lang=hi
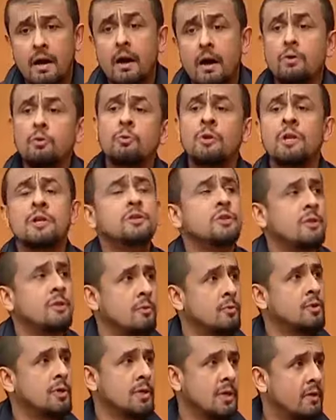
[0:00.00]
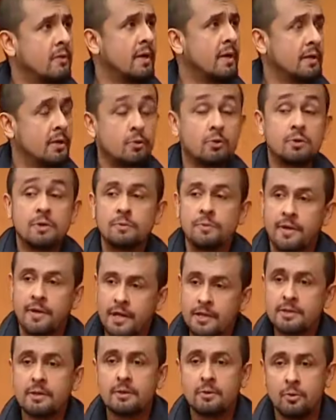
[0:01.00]
अनुमली जी ने मुझे गवाया था तो जब
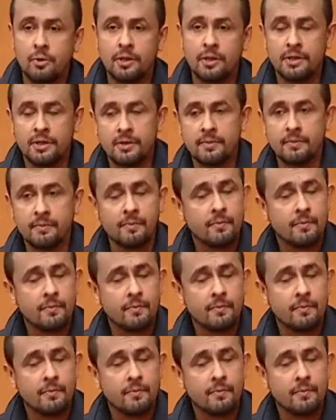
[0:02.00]
रिहर्सल हो रही थी